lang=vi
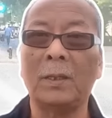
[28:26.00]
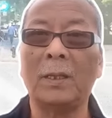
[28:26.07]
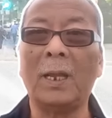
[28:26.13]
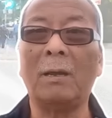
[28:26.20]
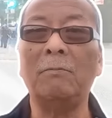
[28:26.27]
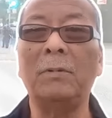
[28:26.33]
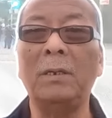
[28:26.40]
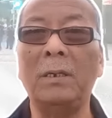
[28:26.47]

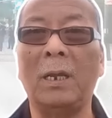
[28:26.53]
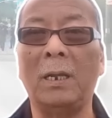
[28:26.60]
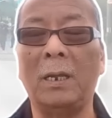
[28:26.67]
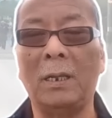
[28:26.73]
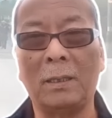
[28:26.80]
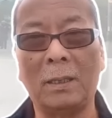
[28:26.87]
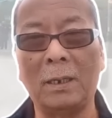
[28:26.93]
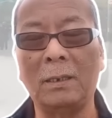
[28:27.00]
theo những gì
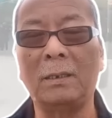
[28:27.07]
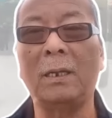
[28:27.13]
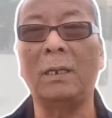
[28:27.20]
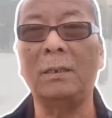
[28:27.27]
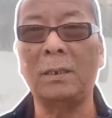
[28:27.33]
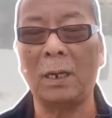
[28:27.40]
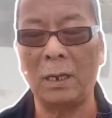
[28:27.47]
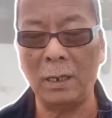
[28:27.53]
từ thụy
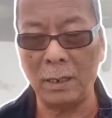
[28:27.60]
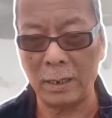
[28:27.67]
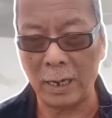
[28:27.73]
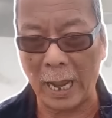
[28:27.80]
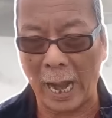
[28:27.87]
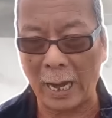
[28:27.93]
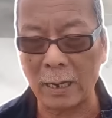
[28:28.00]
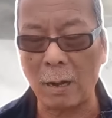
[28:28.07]
sĩ
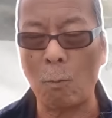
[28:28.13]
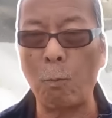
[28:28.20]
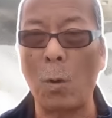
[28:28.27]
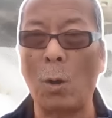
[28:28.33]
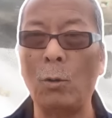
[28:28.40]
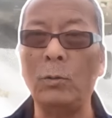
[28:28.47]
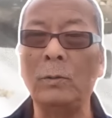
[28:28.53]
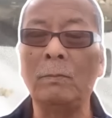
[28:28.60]
đã công
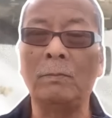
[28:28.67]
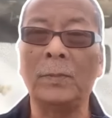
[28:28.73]
bố